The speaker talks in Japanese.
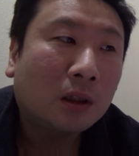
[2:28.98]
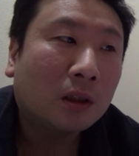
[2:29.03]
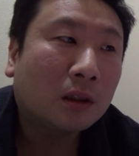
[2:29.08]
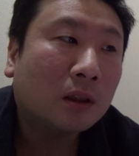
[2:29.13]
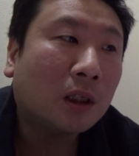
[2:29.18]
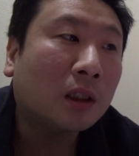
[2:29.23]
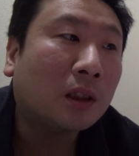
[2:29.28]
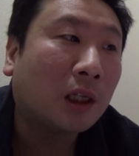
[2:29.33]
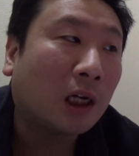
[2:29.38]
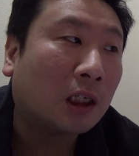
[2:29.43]

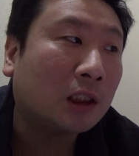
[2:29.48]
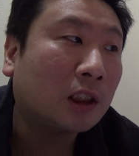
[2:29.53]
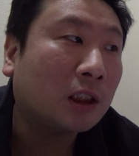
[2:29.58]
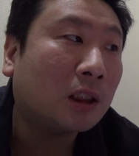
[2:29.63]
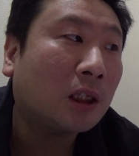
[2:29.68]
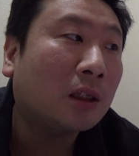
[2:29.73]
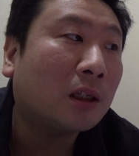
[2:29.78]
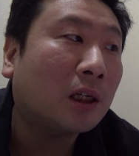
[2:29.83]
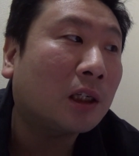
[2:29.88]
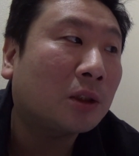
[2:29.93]
だって走っ
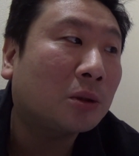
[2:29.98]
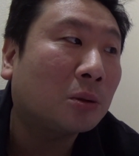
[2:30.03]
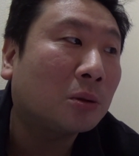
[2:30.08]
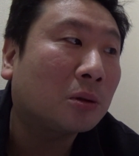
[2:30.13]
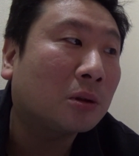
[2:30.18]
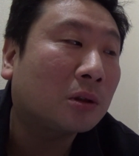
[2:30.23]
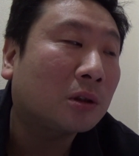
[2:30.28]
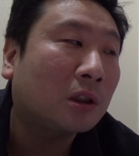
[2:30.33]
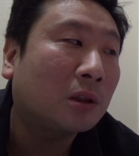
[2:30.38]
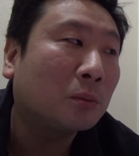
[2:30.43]
てない人
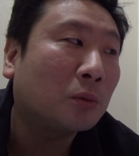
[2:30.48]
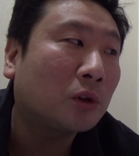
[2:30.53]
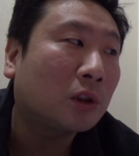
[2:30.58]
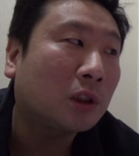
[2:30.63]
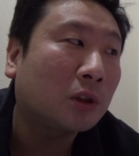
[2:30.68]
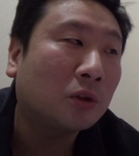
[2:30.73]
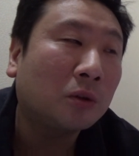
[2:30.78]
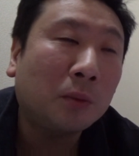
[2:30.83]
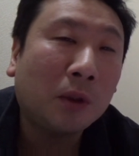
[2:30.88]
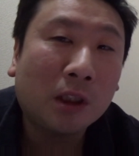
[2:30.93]
の気持ち
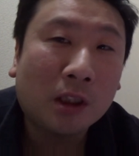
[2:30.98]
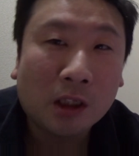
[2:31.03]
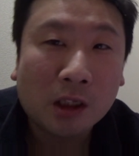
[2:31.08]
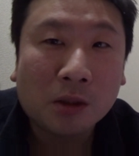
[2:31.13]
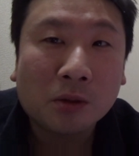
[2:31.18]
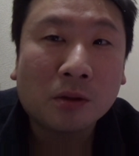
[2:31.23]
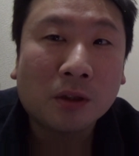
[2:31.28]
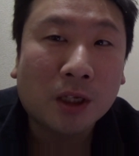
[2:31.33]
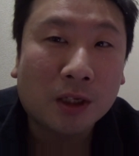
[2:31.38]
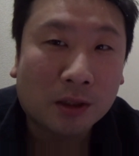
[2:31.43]
踏みにじ
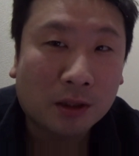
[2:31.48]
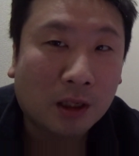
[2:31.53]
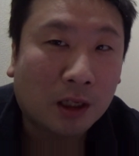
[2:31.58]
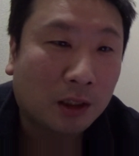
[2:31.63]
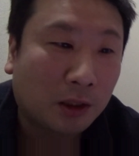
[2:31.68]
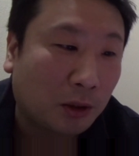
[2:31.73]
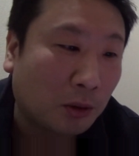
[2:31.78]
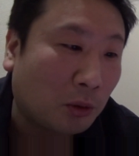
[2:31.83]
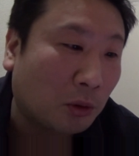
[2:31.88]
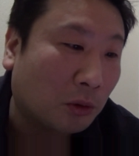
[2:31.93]
るんですかっ
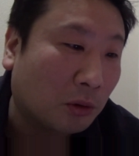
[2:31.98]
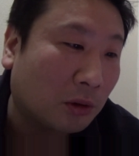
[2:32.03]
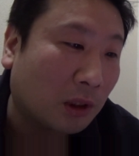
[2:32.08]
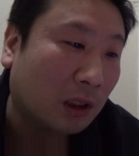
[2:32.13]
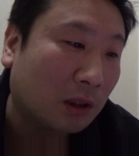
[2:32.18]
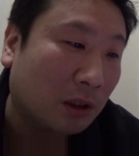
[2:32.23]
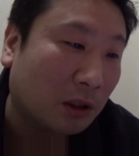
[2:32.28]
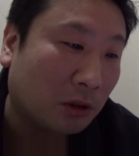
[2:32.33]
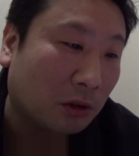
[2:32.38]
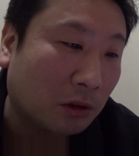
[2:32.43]
ていうことな
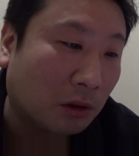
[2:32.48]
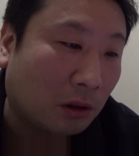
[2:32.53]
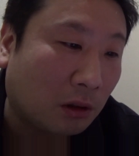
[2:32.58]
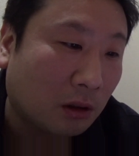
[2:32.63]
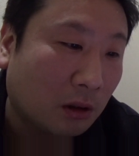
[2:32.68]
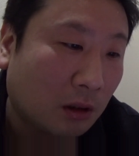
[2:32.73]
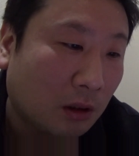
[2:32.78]
んですよ。はい。